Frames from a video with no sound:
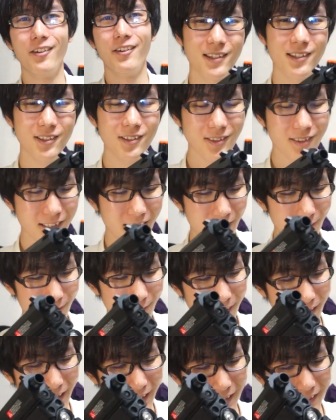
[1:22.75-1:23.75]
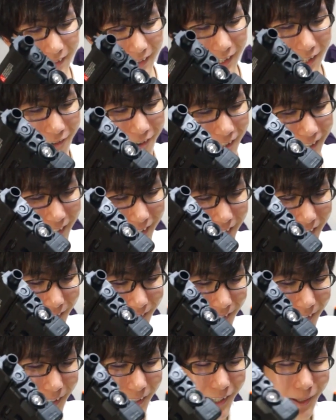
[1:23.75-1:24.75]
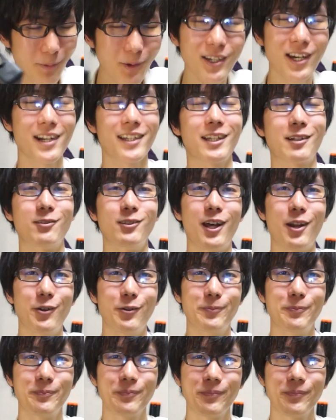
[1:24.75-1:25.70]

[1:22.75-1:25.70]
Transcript: つくんだろうなーってのは分かってるんだけども、やりたくなる。